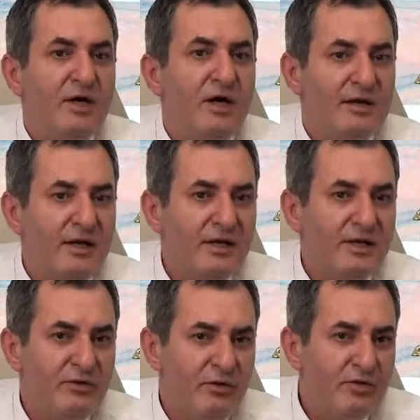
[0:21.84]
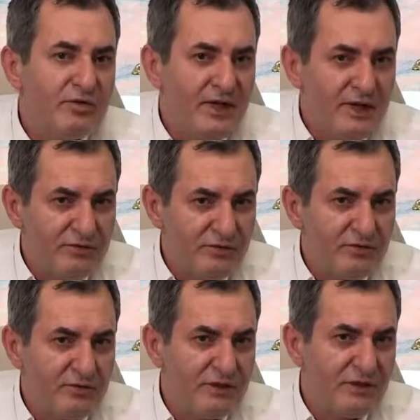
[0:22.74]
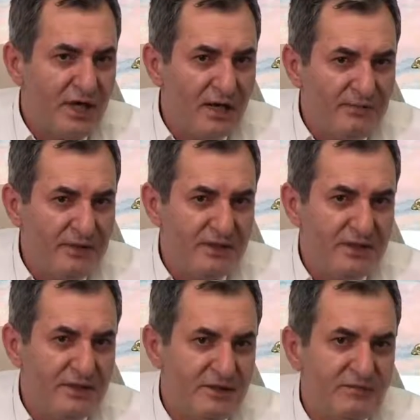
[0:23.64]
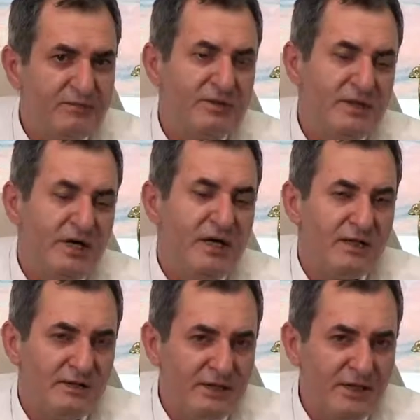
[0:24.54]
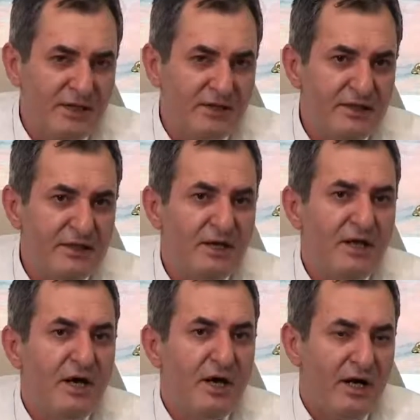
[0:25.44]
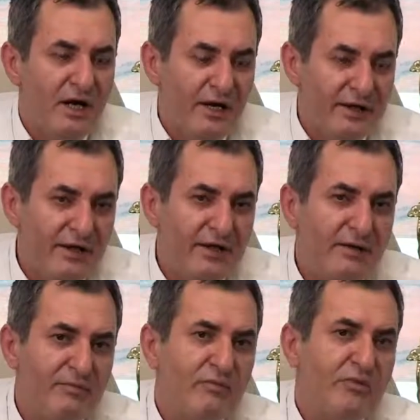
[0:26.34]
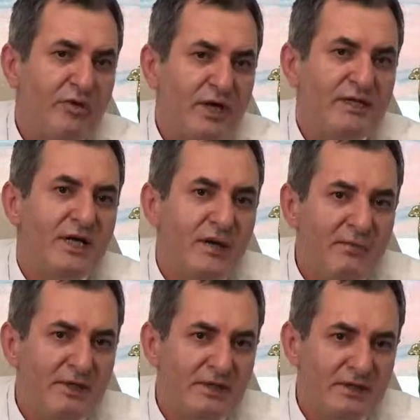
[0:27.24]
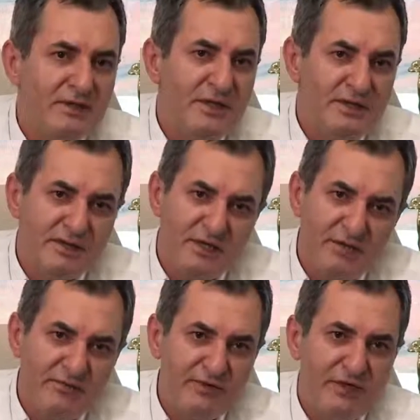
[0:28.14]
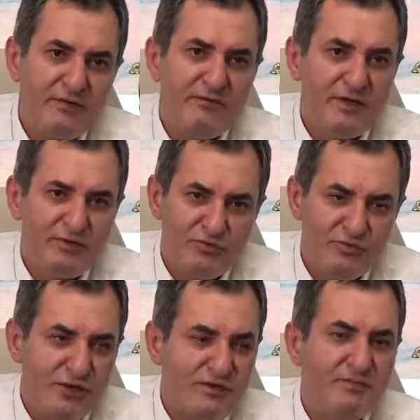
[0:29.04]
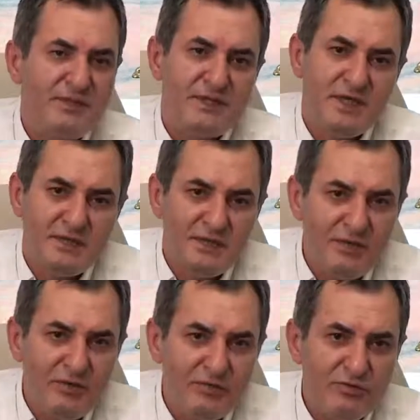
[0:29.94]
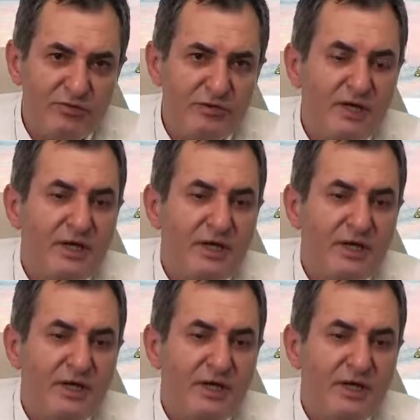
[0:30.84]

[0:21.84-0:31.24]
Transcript: Ara ara göğüs ağrısı olduğu için kalp krizi geçirip yine acillere gider. Ara ara bu olay devam ettiği için eşi tarafından veya çocuğu tarafından psikiyatriye götürülür.